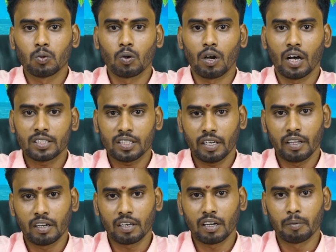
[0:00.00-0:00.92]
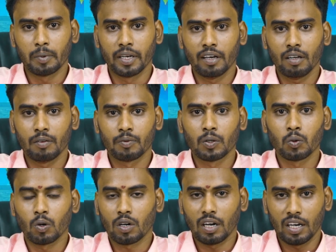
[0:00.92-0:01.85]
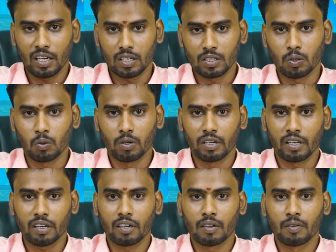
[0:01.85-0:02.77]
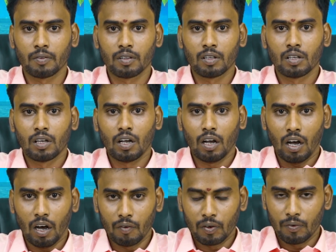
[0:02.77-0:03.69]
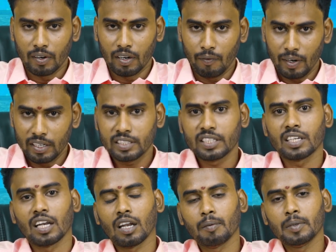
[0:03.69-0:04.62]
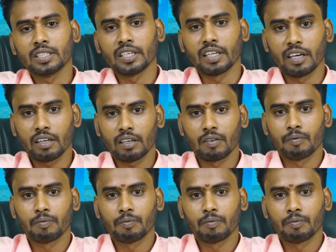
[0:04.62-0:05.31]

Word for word: ஒரு ஆசான் இருக்கார் அப்படின்னா ஒரு கலையை கற்றுக் கொடுக்குறார் அவர் வ வளர்ச்சிக்கு எல்லாமே செய்கிறார்